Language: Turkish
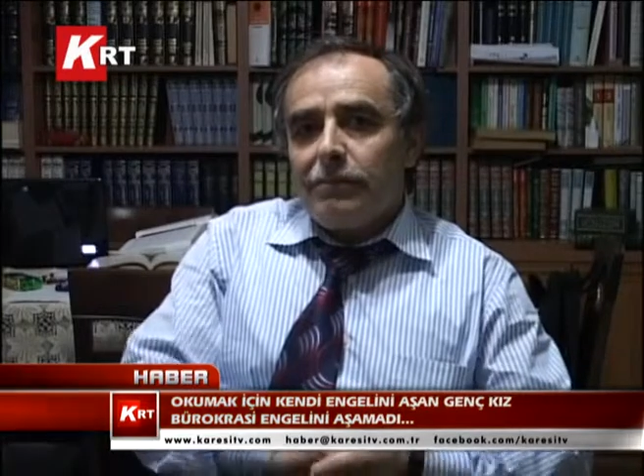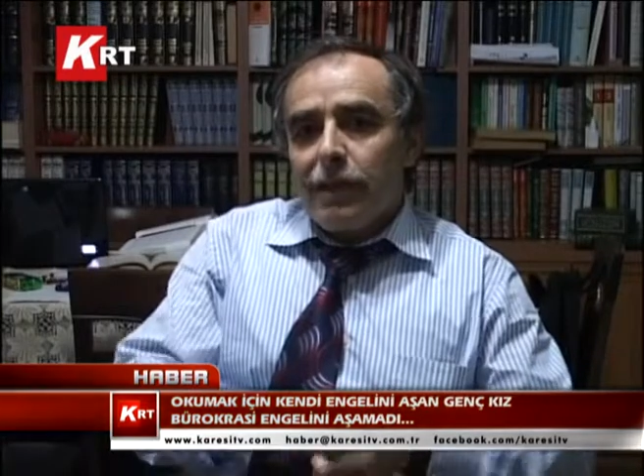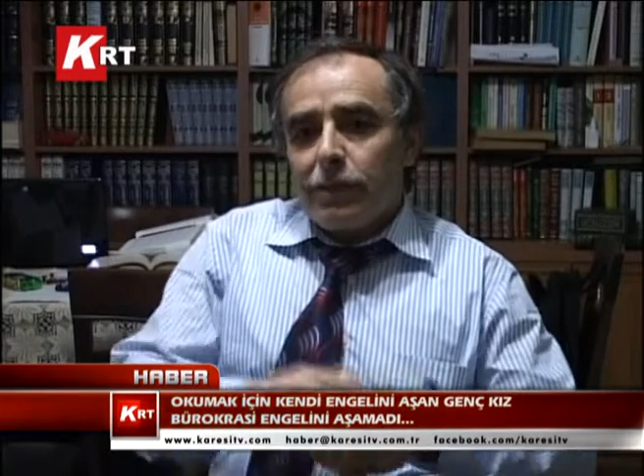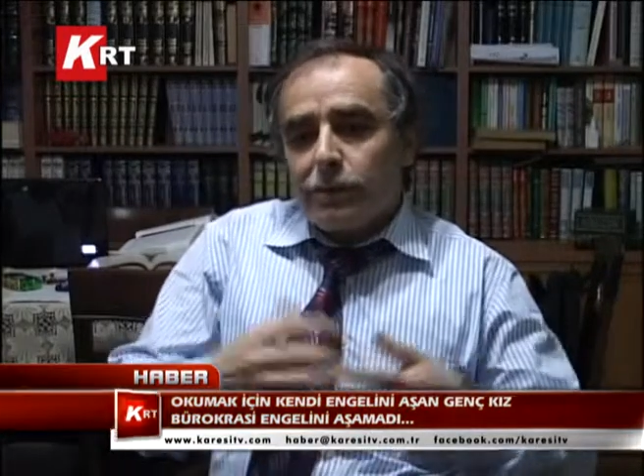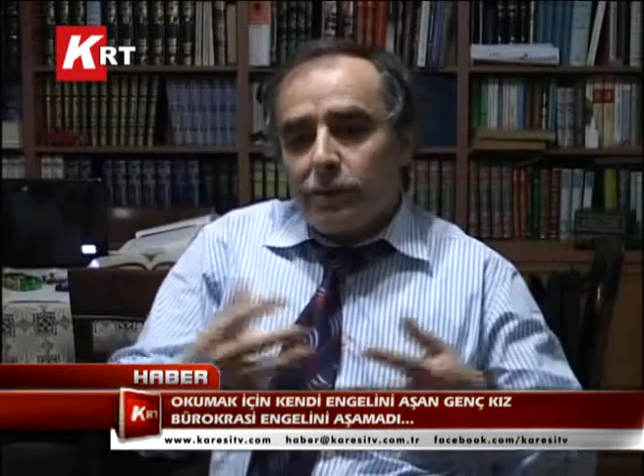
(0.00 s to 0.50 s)

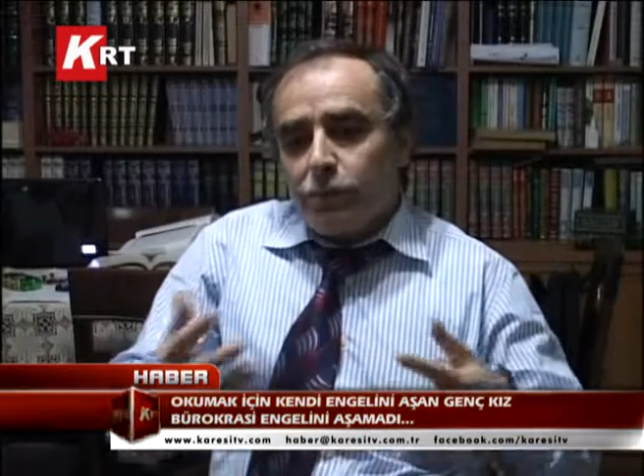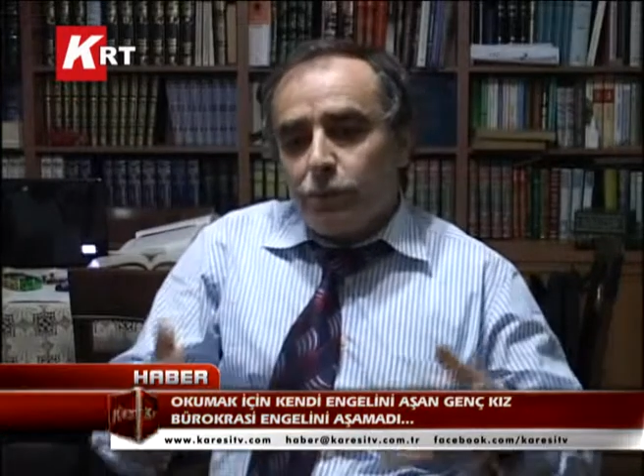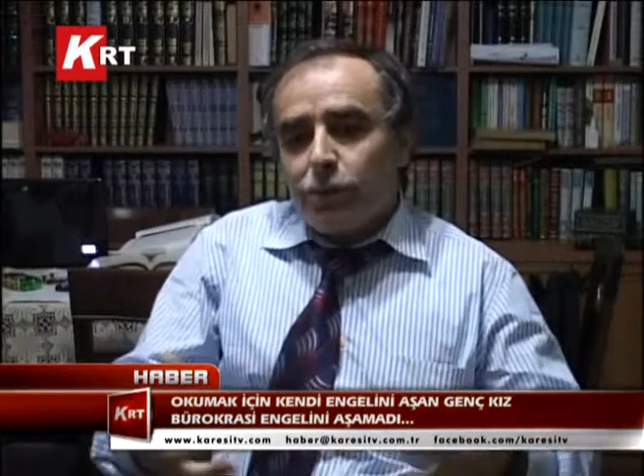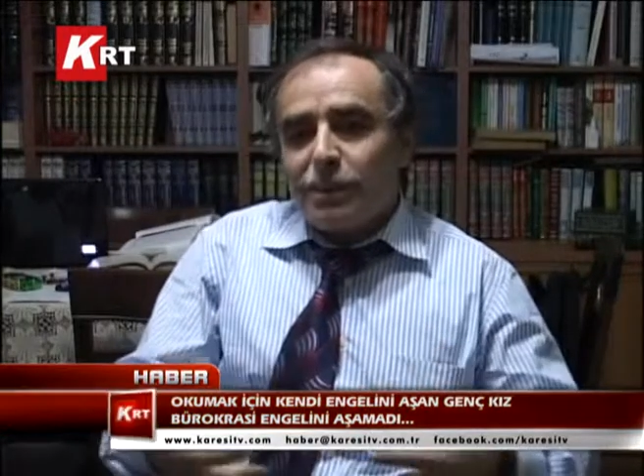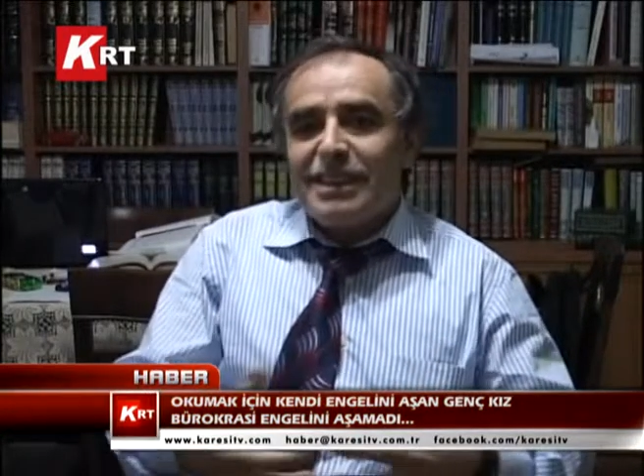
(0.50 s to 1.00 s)
veyahut da
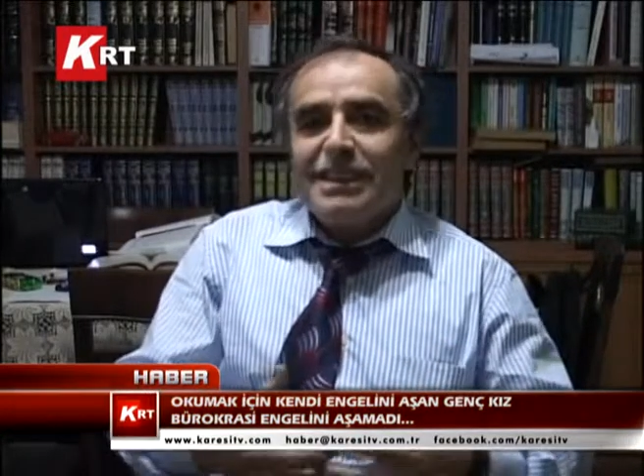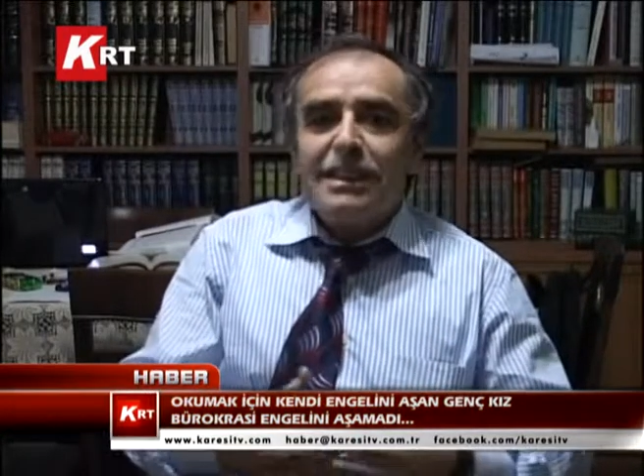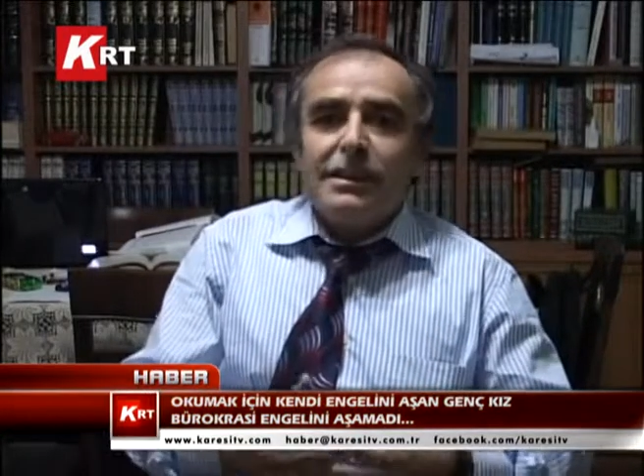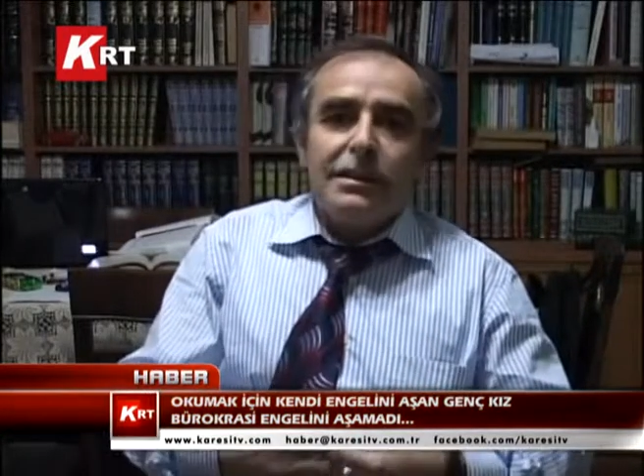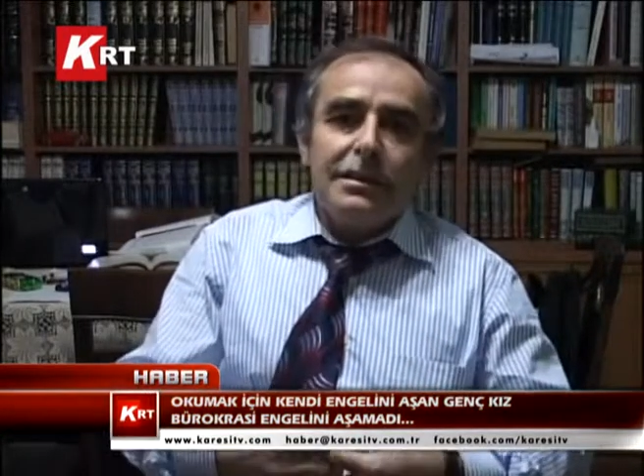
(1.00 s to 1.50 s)

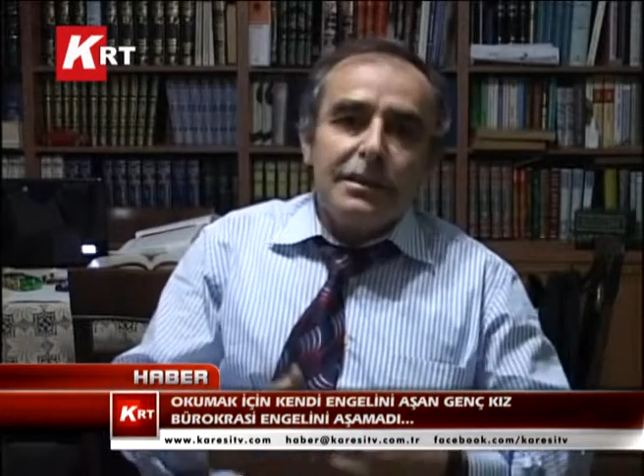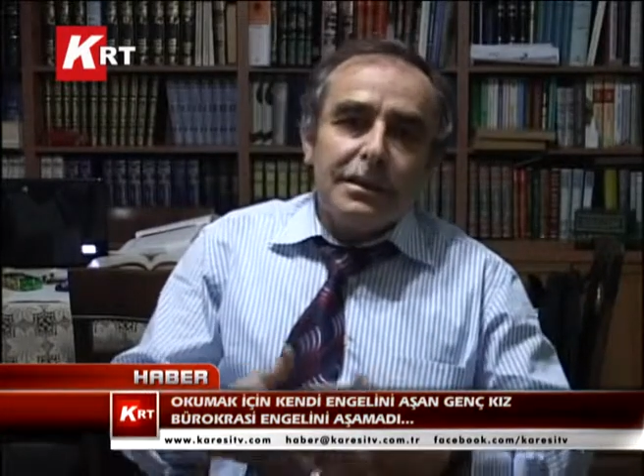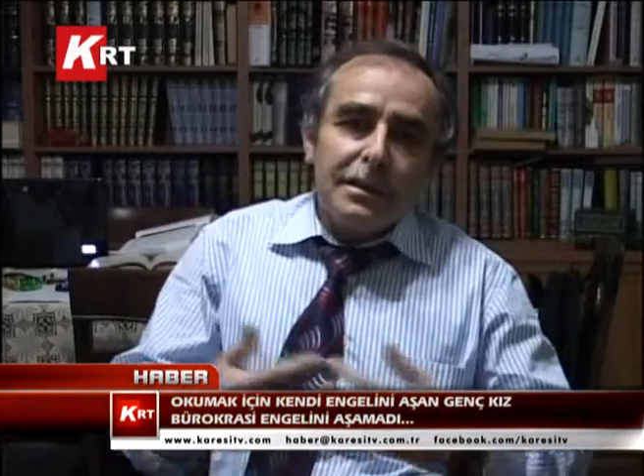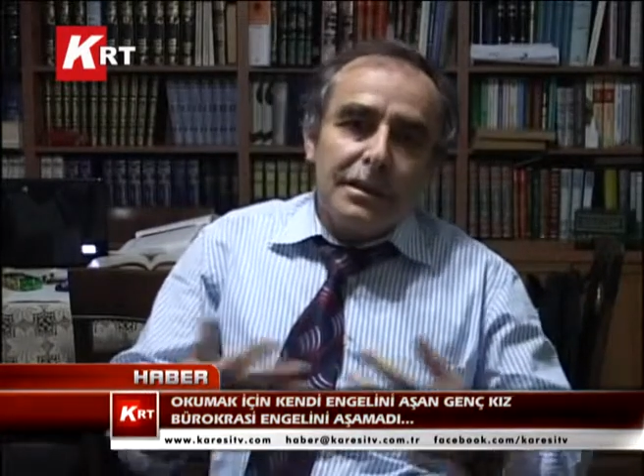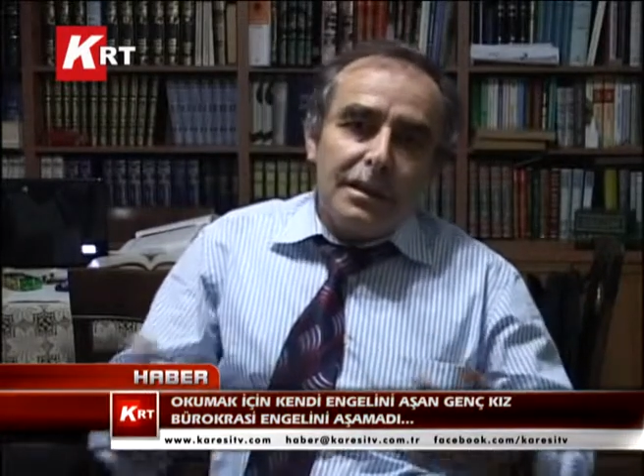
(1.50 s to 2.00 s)
bürokrasinin
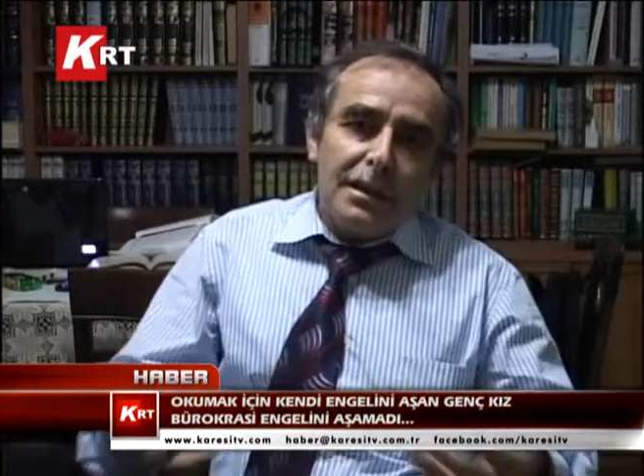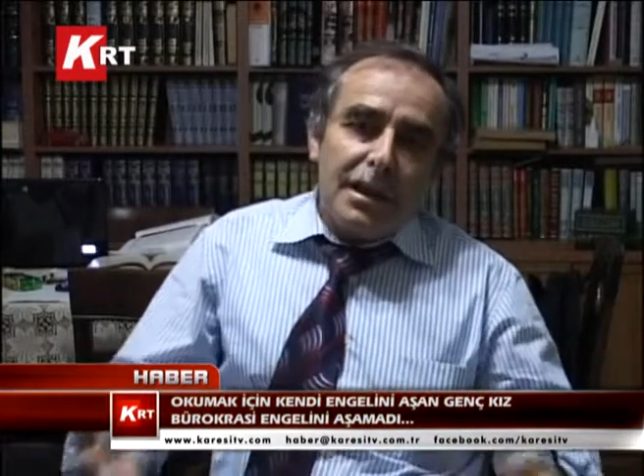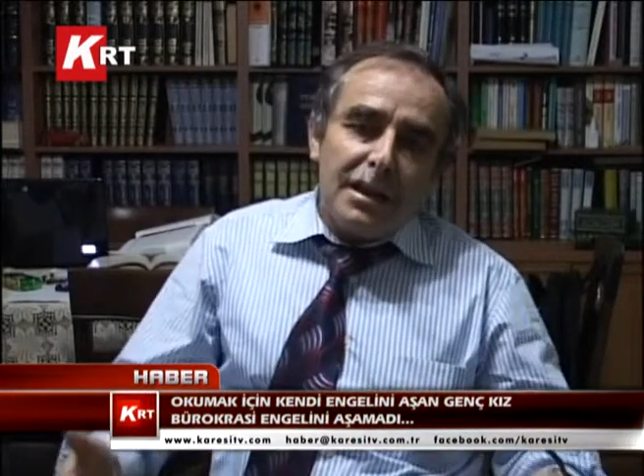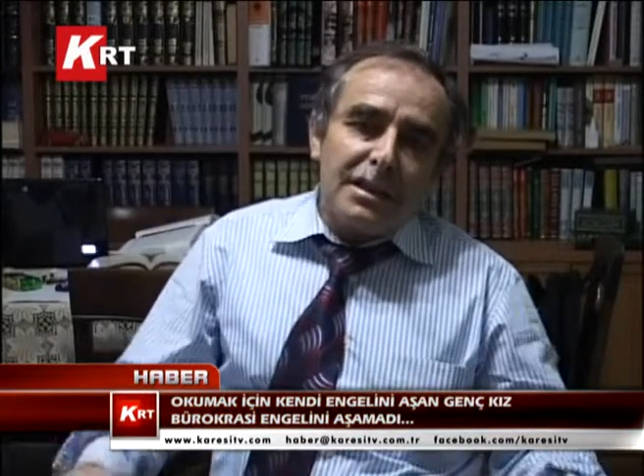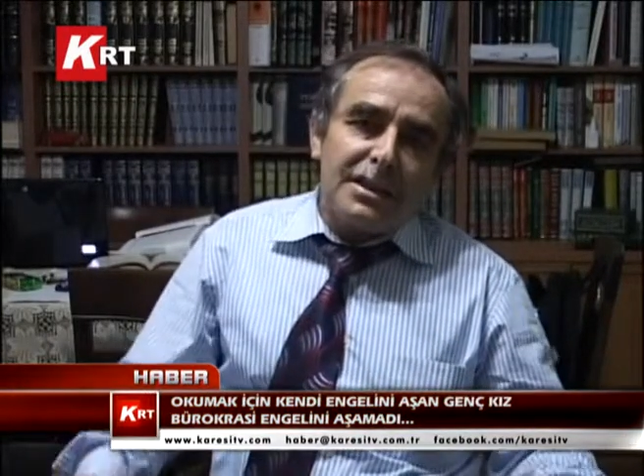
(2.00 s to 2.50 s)

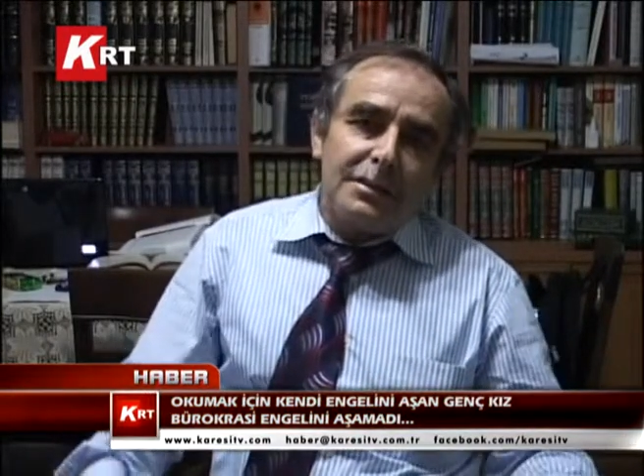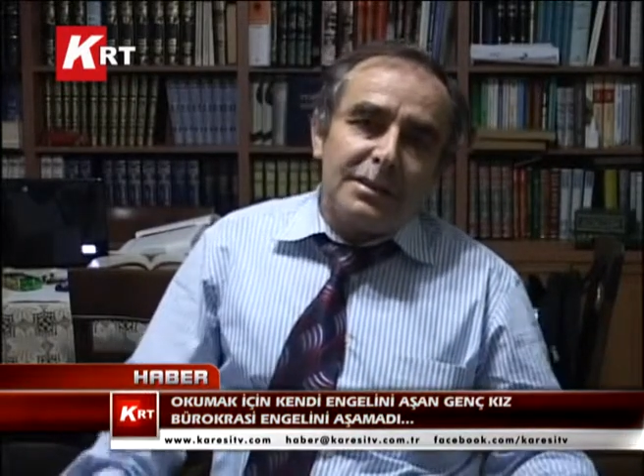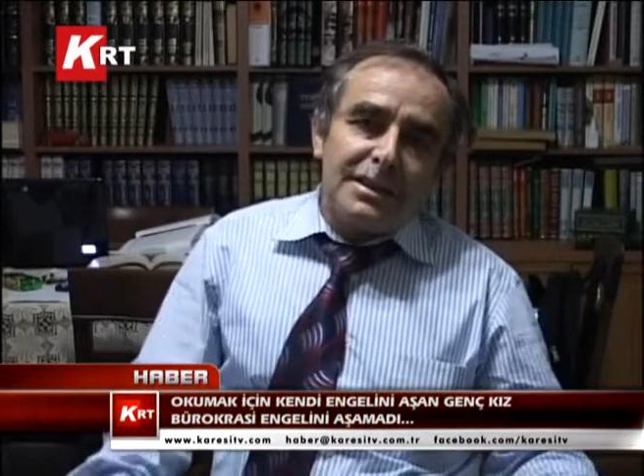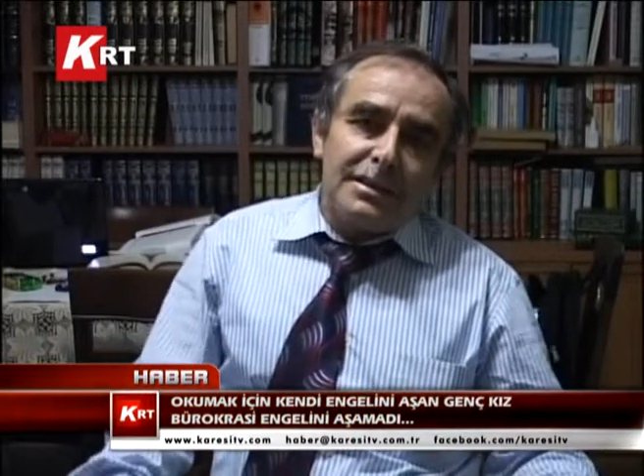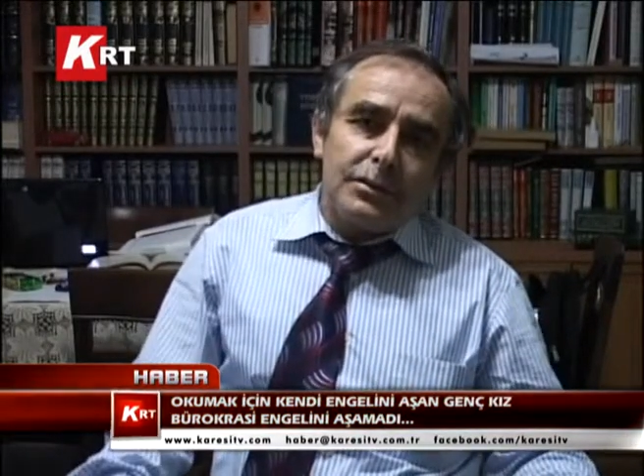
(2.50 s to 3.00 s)

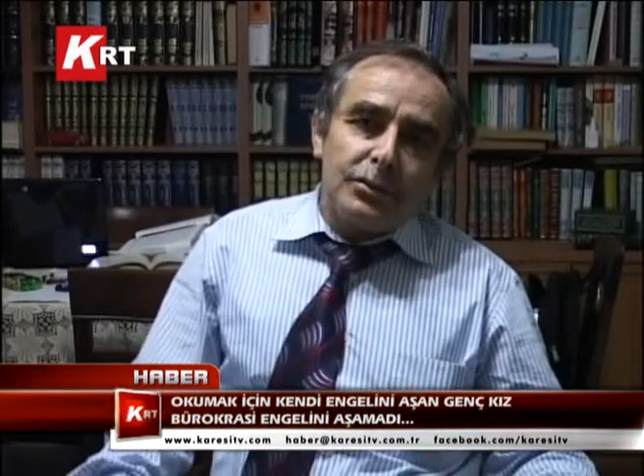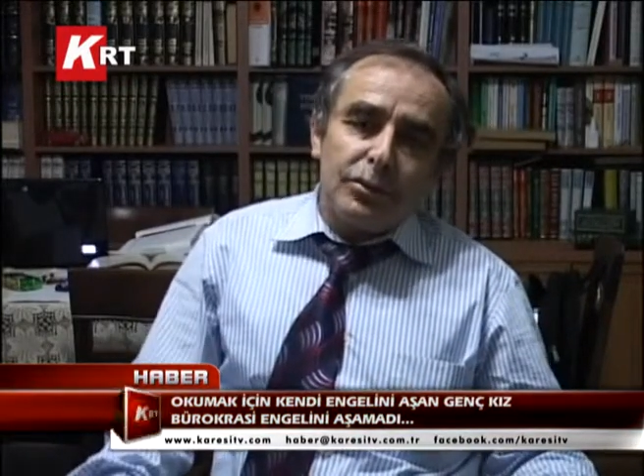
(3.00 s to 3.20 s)
anlaşılmaz